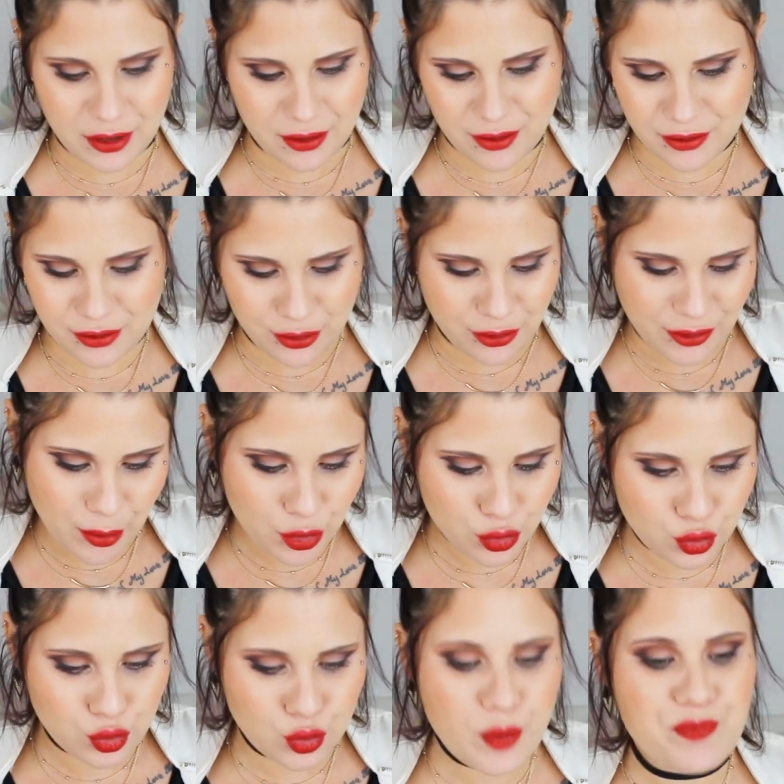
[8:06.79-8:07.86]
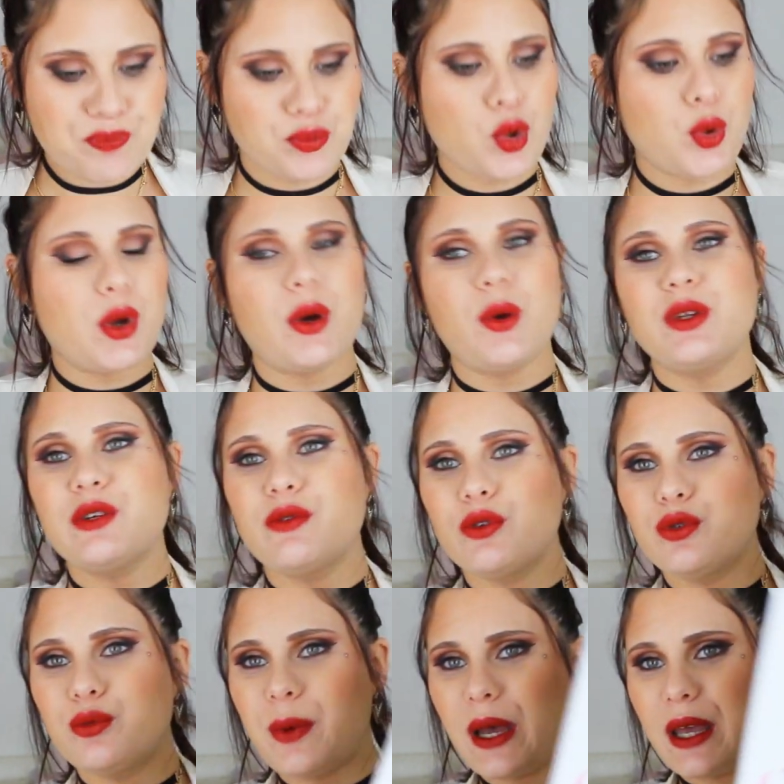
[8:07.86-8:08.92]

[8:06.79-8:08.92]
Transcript: euh, ce fameux doudou. Donc au niveau du